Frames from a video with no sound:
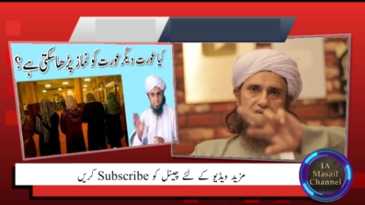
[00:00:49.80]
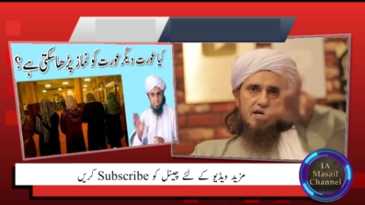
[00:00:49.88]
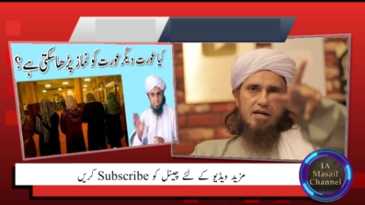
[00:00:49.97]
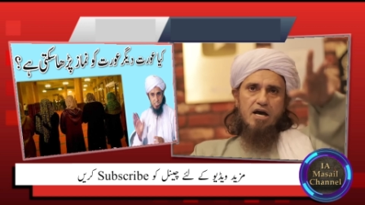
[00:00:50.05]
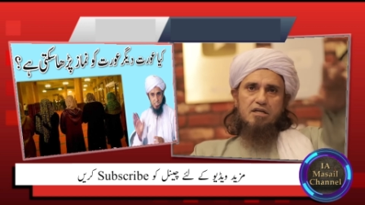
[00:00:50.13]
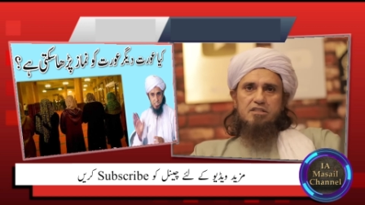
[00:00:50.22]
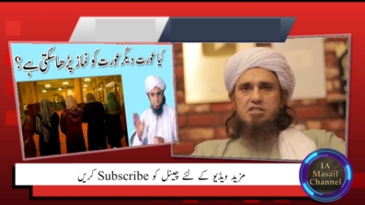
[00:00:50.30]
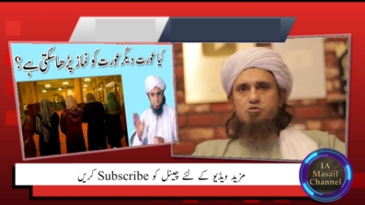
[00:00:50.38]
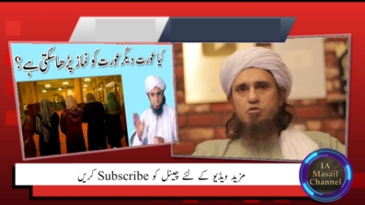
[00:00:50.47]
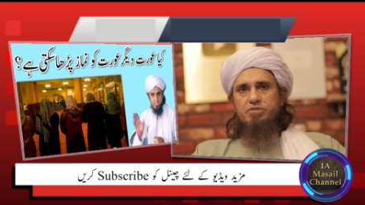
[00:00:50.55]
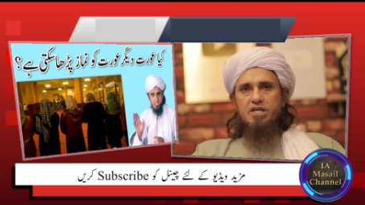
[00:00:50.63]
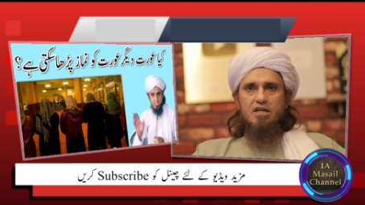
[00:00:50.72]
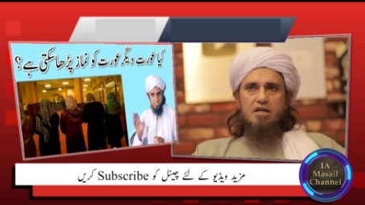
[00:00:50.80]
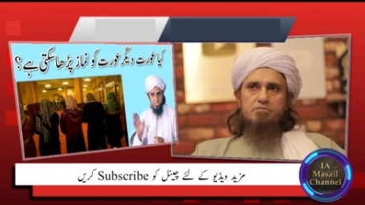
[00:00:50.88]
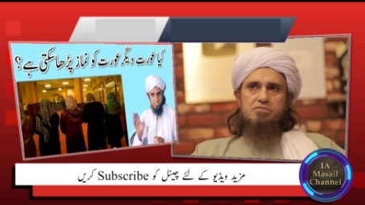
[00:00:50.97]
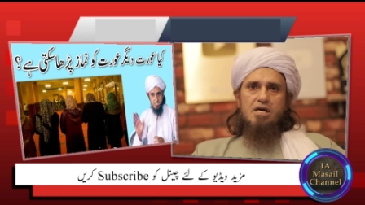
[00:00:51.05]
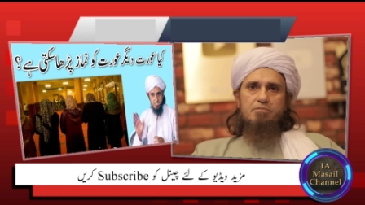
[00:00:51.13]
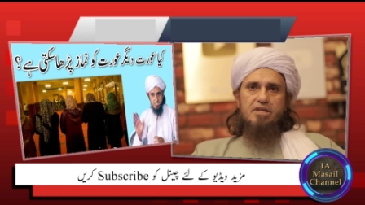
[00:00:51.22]
दीगर अहादीस को भी अगर
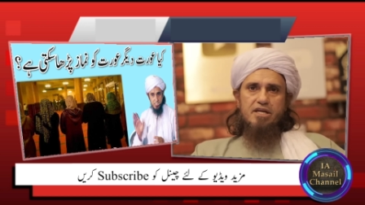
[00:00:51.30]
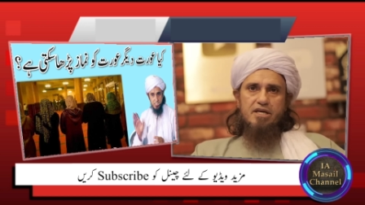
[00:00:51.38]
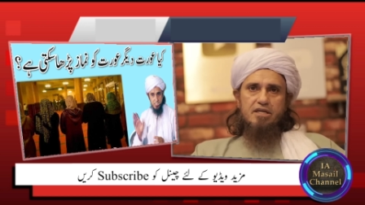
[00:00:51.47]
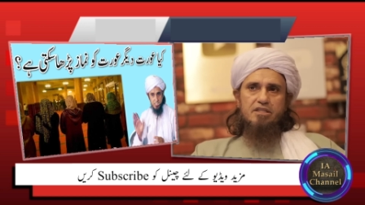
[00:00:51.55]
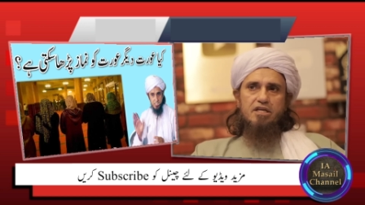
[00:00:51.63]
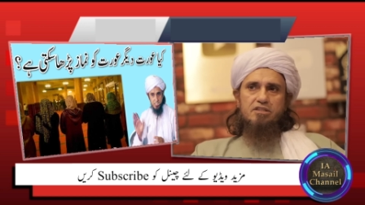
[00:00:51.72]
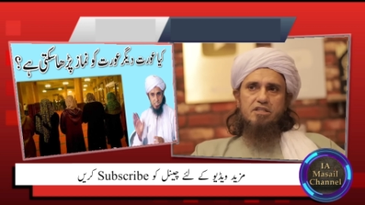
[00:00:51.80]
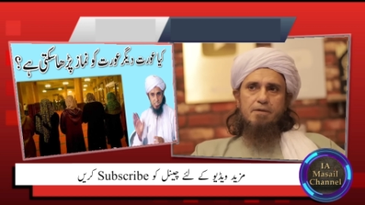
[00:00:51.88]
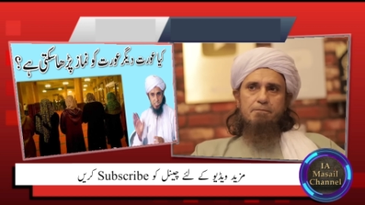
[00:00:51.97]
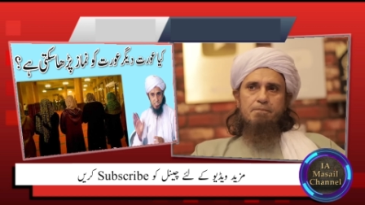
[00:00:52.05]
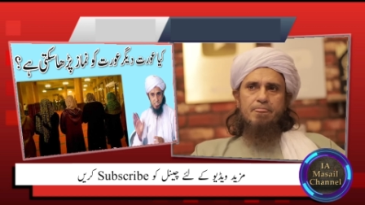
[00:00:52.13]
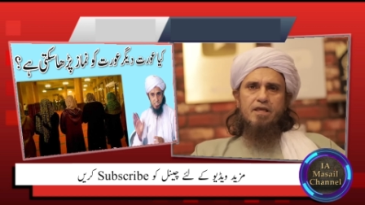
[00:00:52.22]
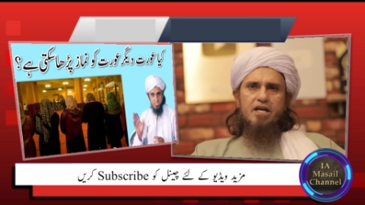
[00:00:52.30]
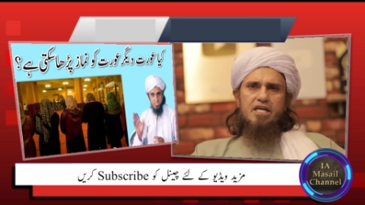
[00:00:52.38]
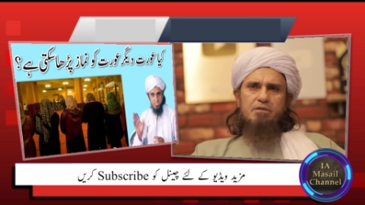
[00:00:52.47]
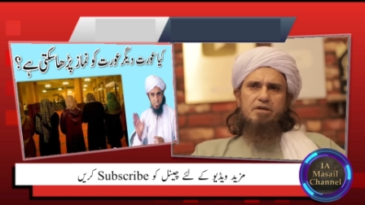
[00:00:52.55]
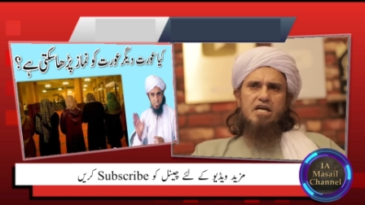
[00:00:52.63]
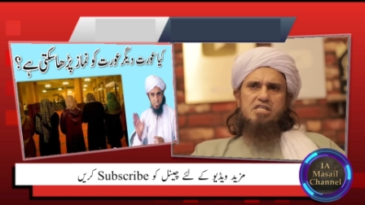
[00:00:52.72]
हम सामने रख के देखते हैं
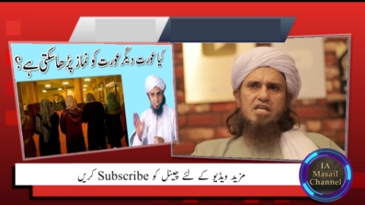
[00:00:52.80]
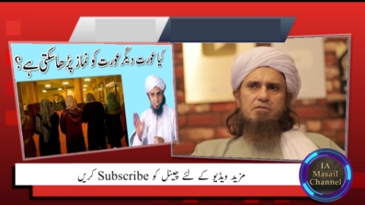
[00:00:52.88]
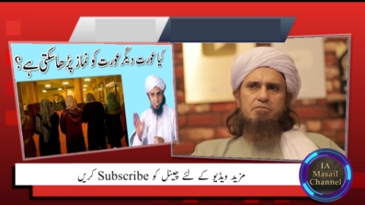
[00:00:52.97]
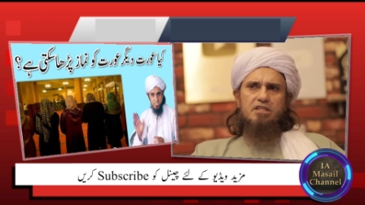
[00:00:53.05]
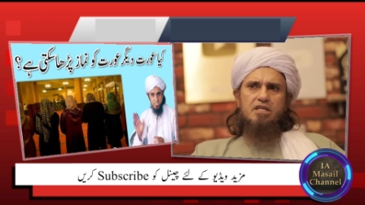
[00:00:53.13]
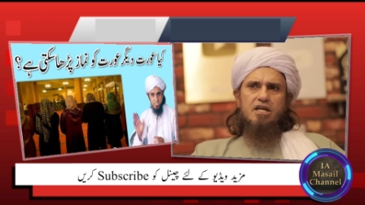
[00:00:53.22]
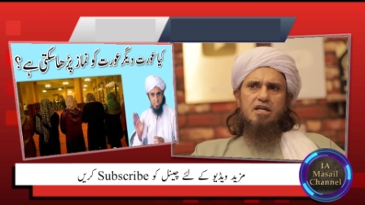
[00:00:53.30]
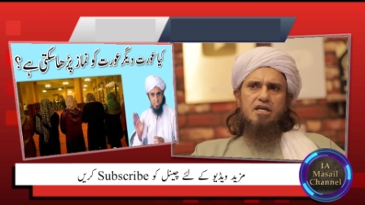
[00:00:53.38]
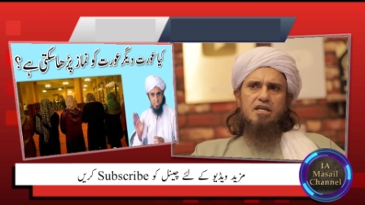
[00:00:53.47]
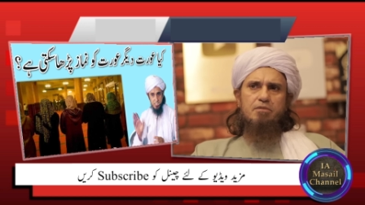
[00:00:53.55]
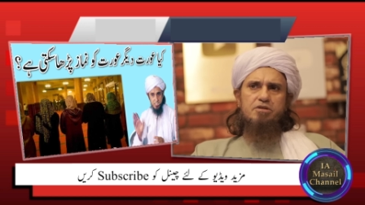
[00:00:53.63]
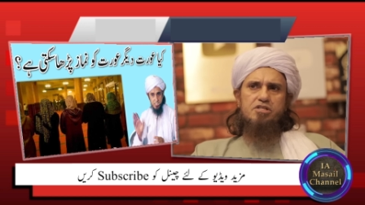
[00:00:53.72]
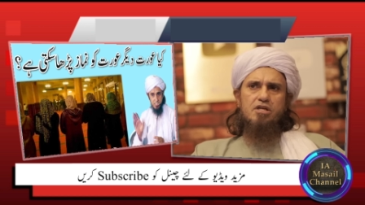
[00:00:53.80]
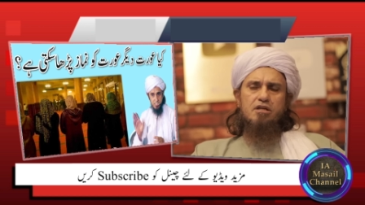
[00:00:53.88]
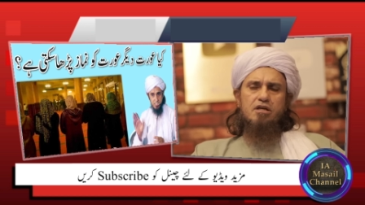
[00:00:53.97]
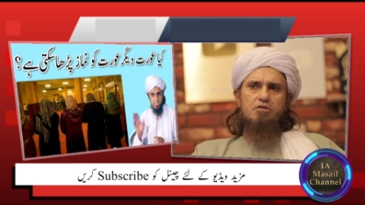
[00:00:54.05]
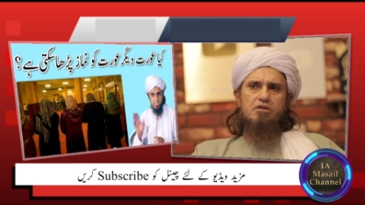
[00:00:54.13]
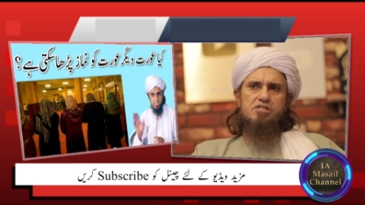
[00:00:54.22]
कहीं भी ऐसा नहीं मिलता ना कि नबी
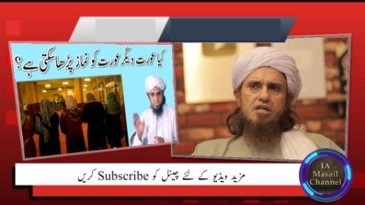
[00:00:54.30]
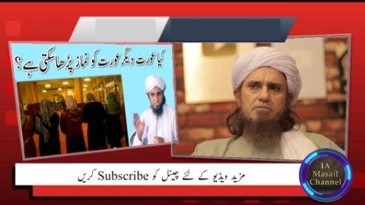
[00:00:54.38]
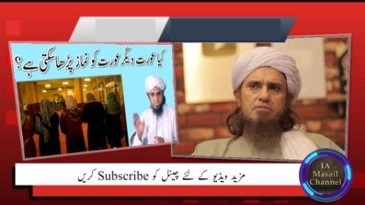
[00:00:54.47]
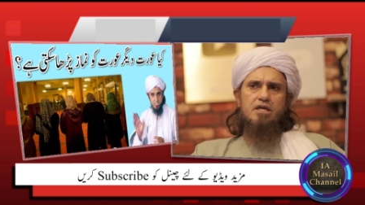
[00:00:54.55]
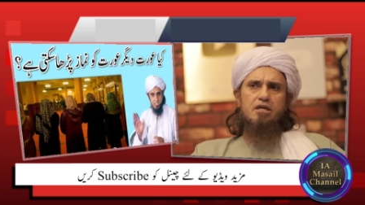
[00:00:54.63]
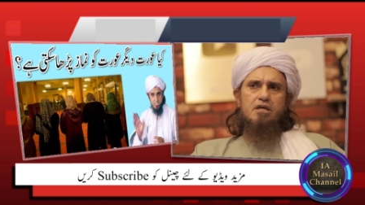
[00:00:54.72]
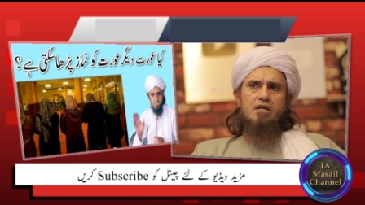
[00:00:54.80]
सल्लल्लाहु अलैहि वसल्लम ने